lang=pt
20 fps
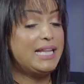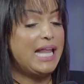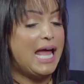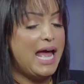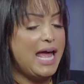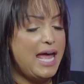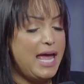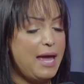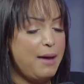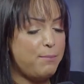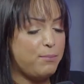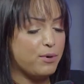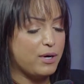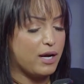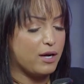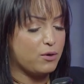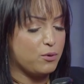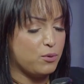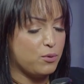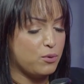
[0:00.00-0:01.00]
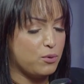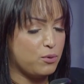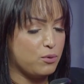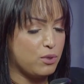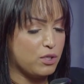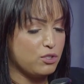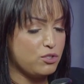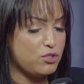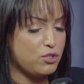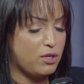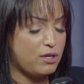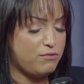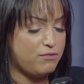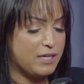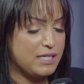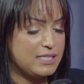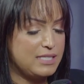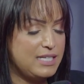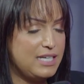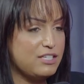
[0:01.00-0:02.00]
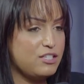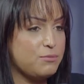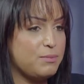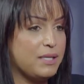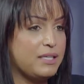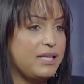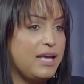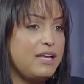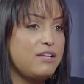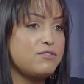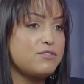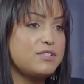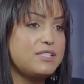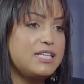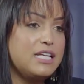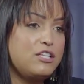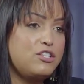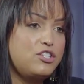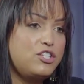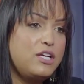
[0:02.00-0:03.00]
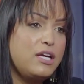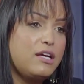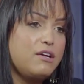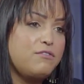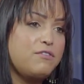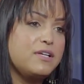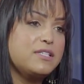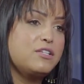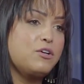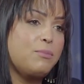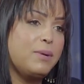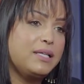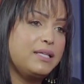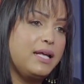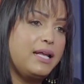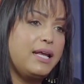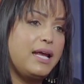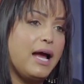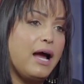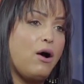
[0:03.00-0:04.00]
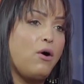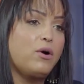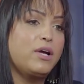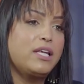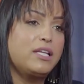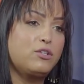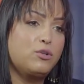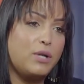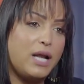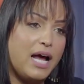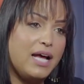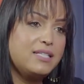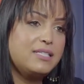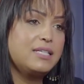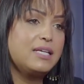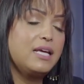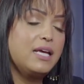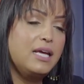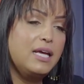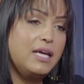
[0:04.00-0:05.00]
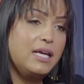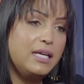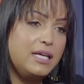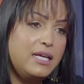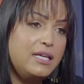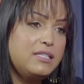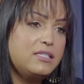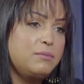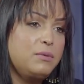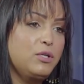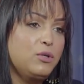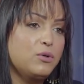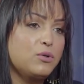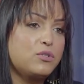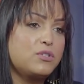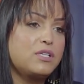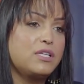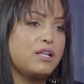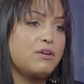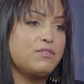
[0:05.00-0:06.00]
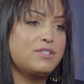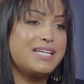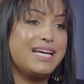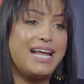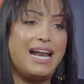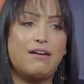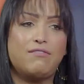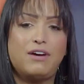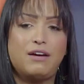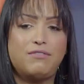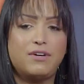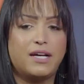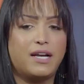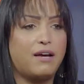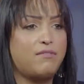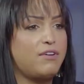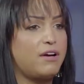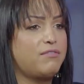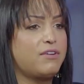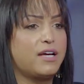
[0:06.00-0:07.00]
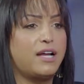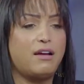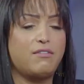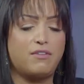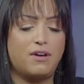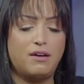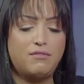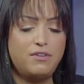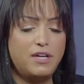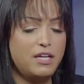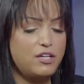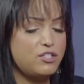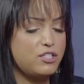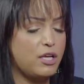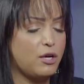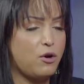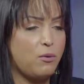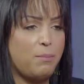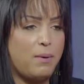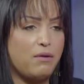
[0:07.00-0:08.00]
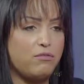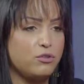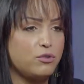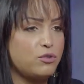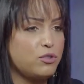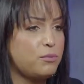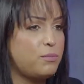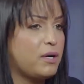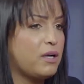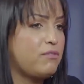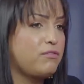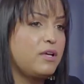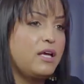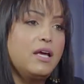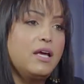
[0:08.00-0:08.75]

na época, com, quando o Sônia fazia essas matérias, você tinha que fazer um material que durasse 15 minutos. Então você gravava, gravava, gravava e eles decupavam tudo para